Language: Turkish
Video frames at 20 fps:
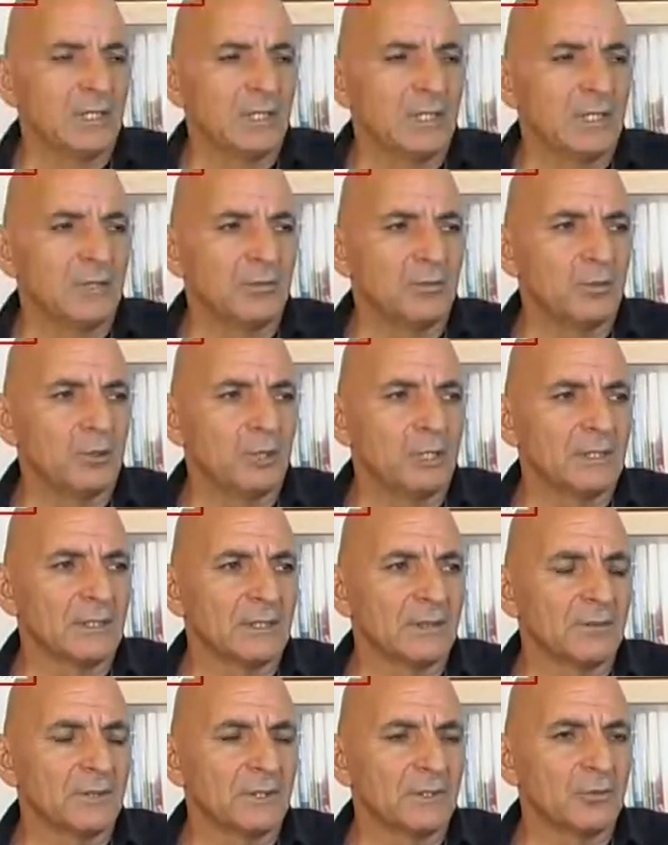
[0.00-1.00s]
E, bu
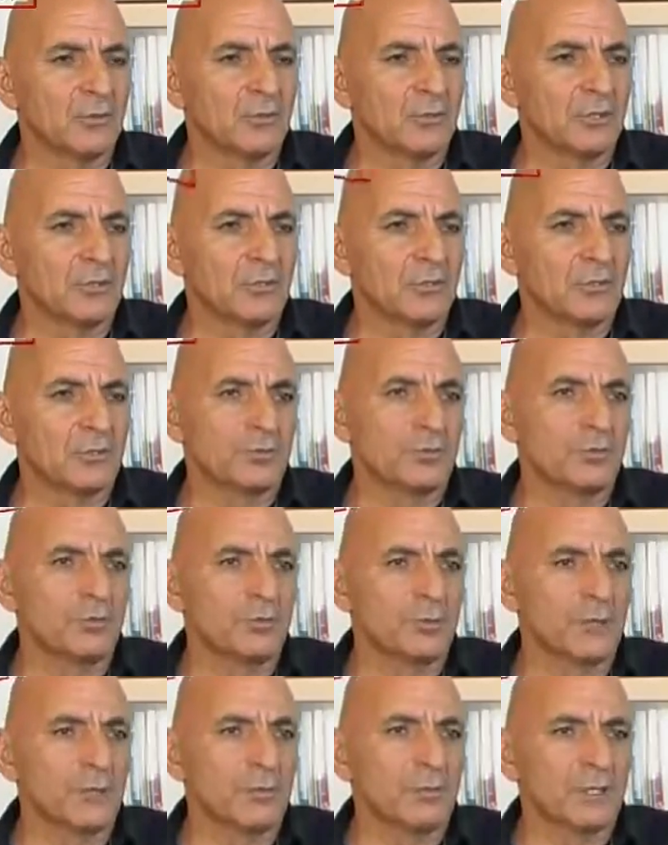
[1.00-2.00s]
anlamda %4
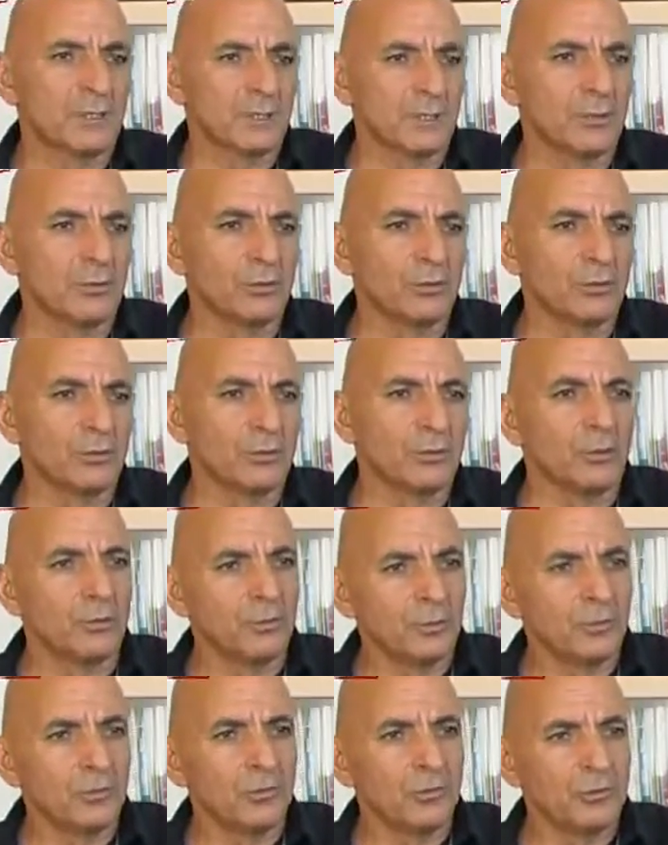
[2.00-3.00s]
büyüme madalyonun
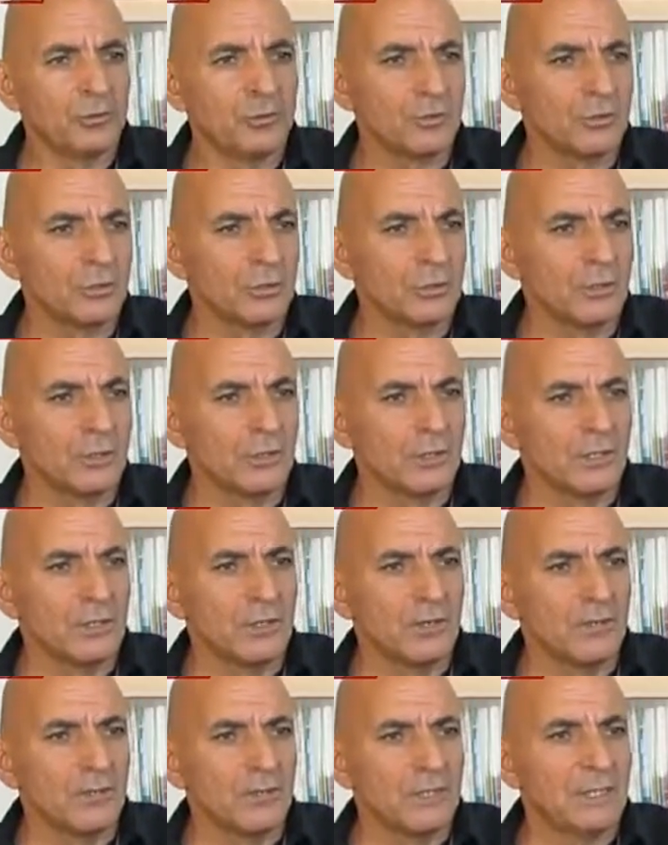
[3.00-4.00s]
öbür yüzü
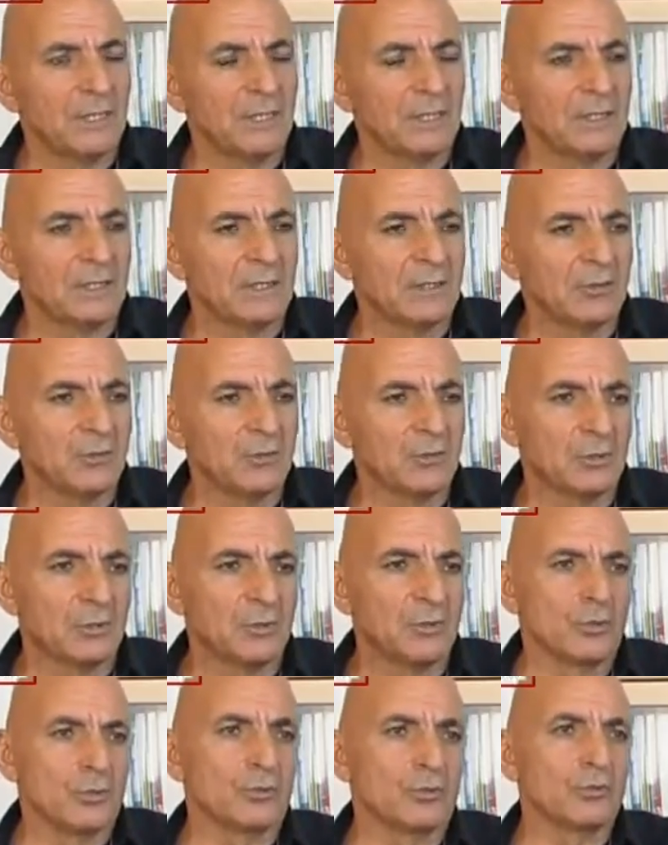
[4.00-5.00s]
milli gelirin
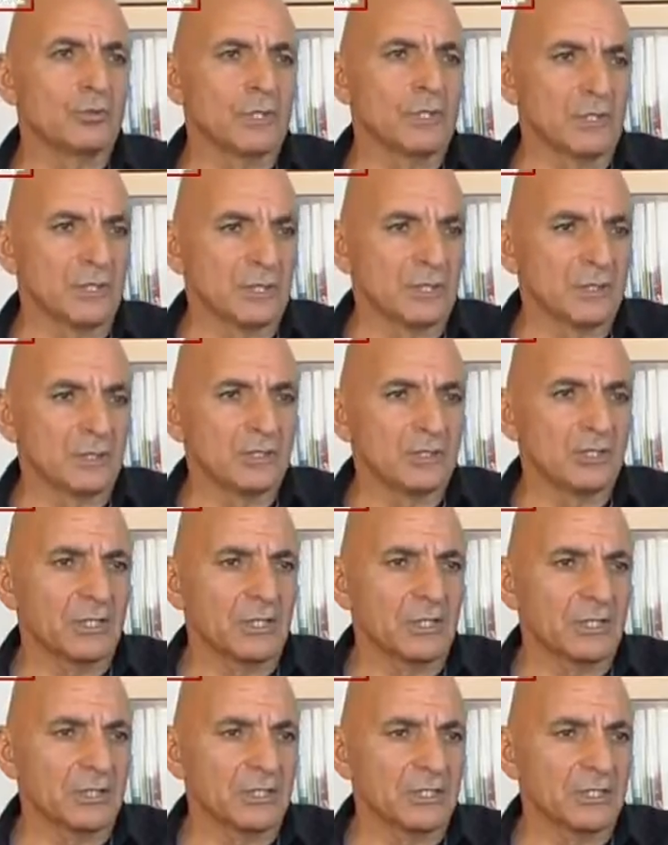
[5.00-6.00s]
%9'u kadar
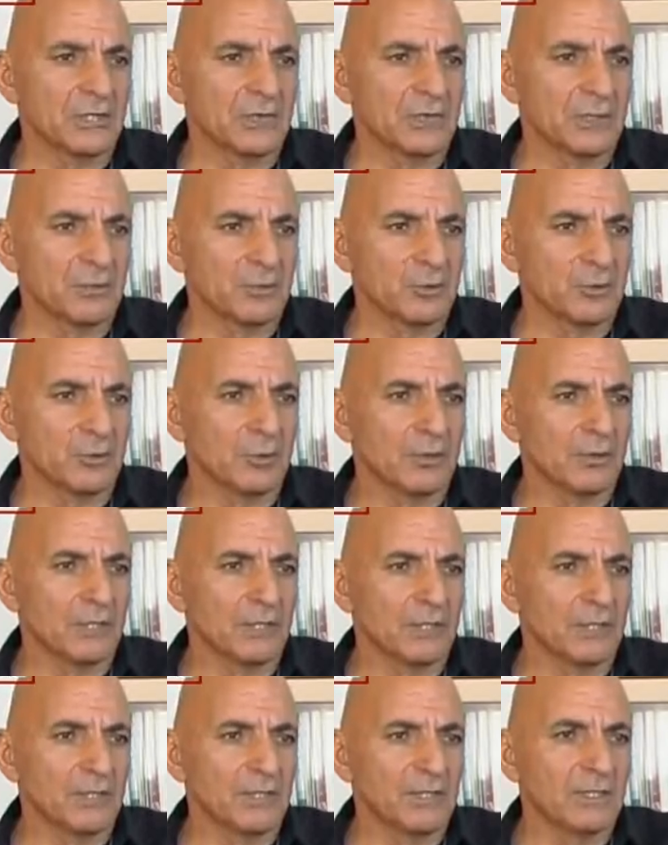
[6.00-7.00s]
cari açık vermiş
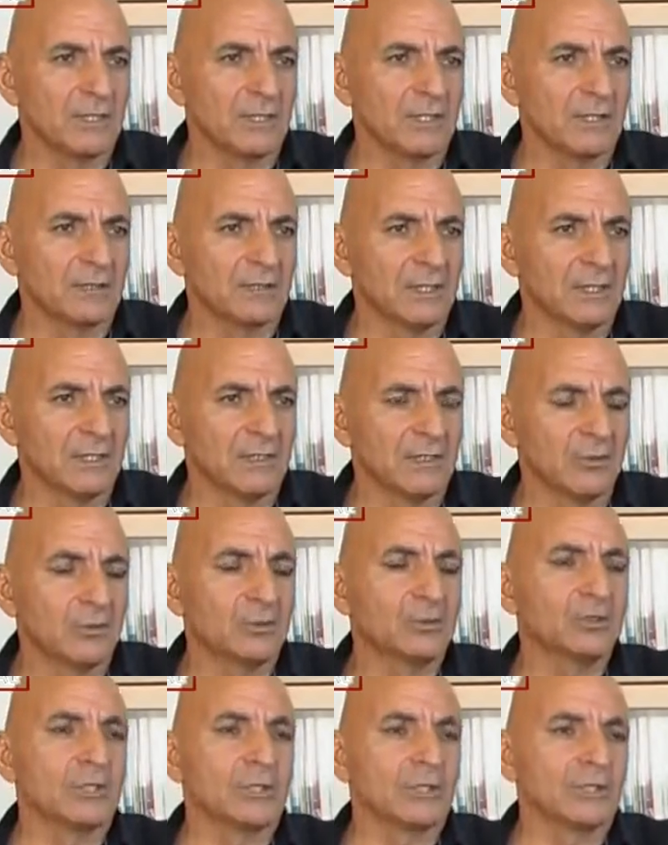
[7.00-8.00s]
olmak, ilk 6 ayda
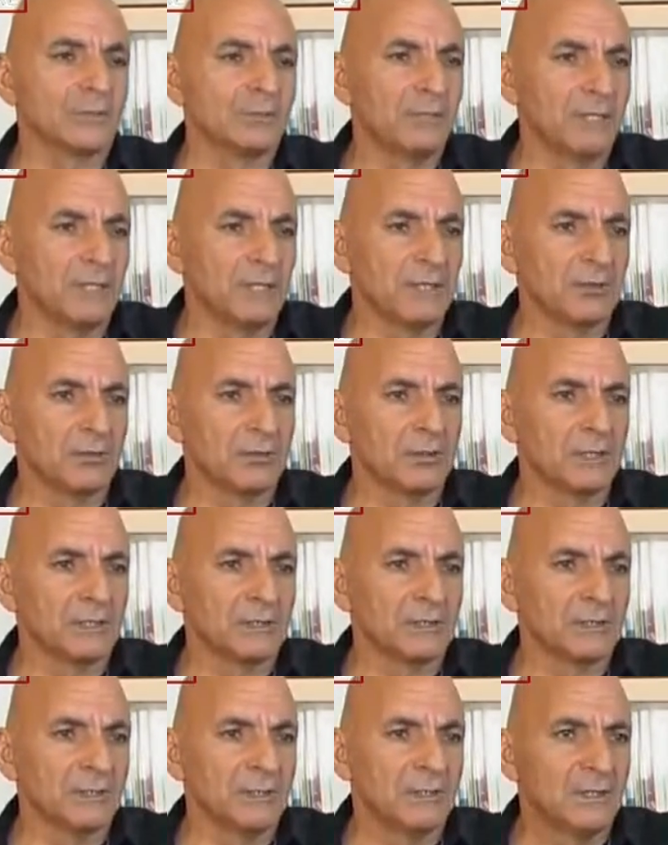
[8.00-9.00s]
36 milyar
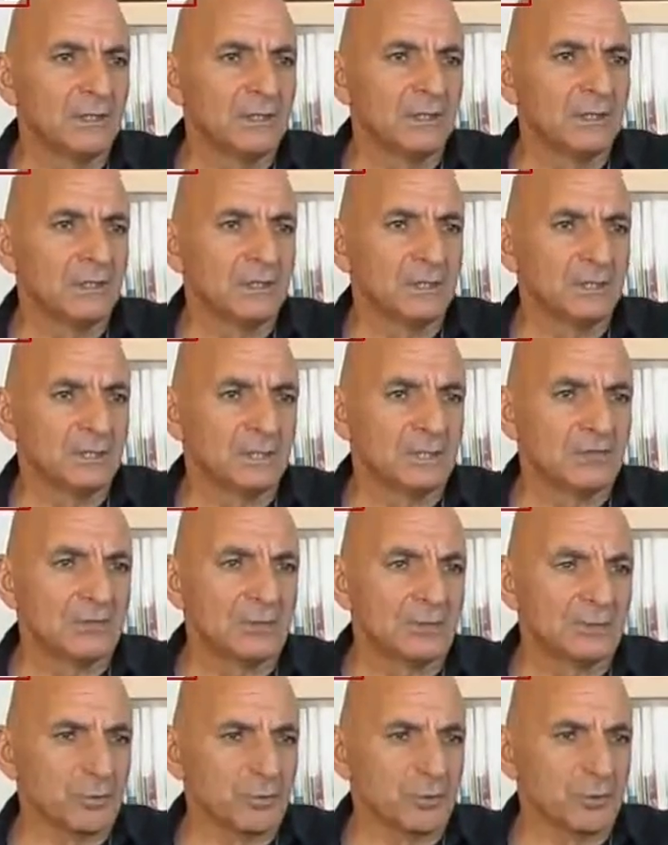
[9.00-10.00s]
dolar açık
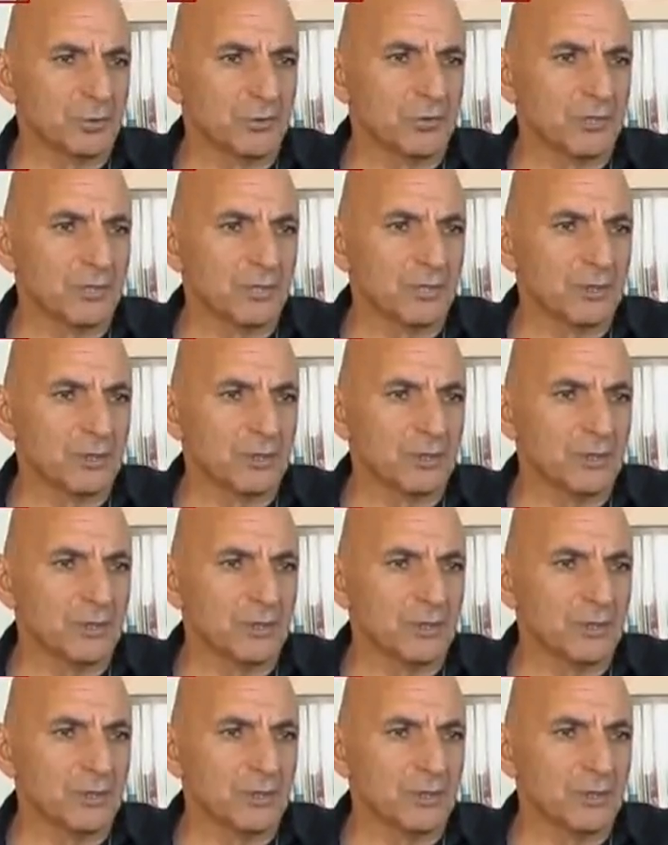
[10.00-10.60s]
vermiş olmak.